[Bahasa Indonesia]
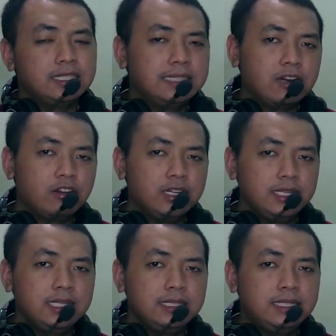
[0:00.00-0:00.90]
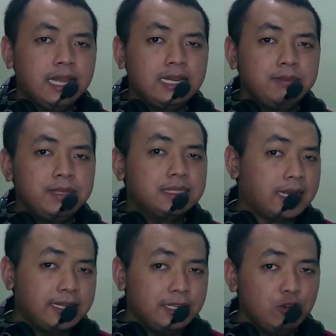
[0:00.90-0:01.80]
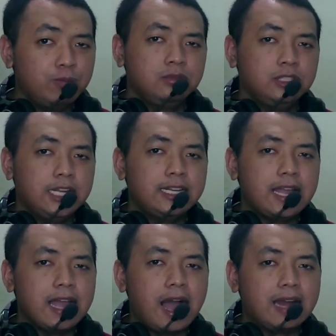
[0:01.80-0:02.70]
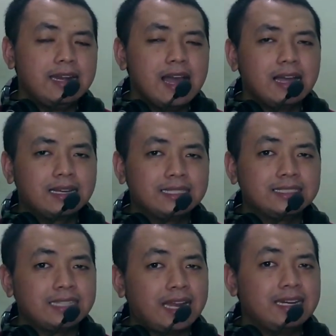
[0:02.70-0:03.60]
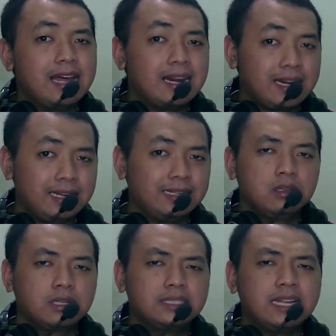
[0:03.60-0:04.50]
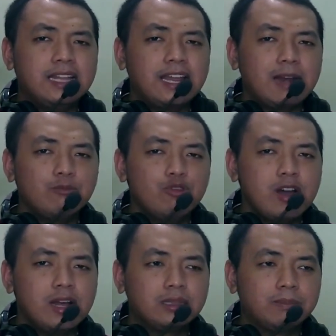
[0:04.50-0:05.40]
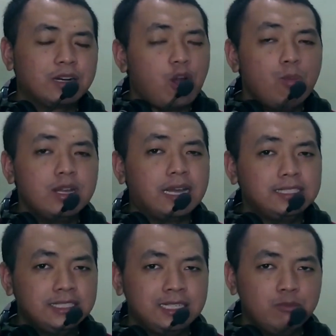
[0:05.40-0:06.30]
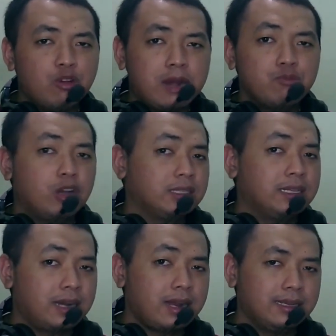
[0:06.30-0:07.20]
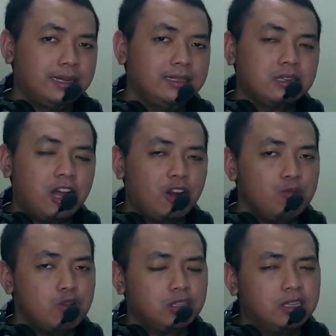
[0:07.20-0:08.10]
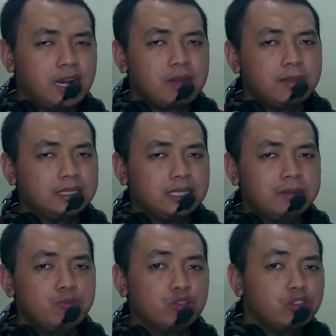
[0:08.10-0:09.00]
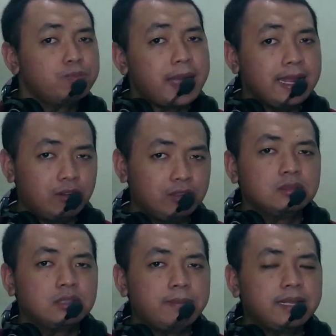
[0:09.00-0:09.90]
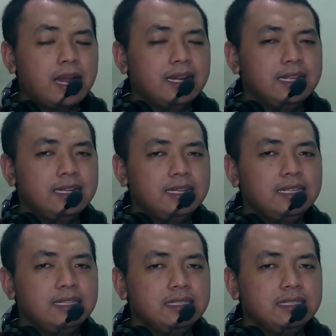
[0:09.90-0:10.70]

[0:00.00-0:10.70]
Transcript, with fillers: Garon ini jadi bisa hidup. Jadi kayak ada kesadaran kesadaran buat berkomunikasi sih, bukan buat gerak ya. Kalau buat gerak masih butuh pilot, tapi kali ini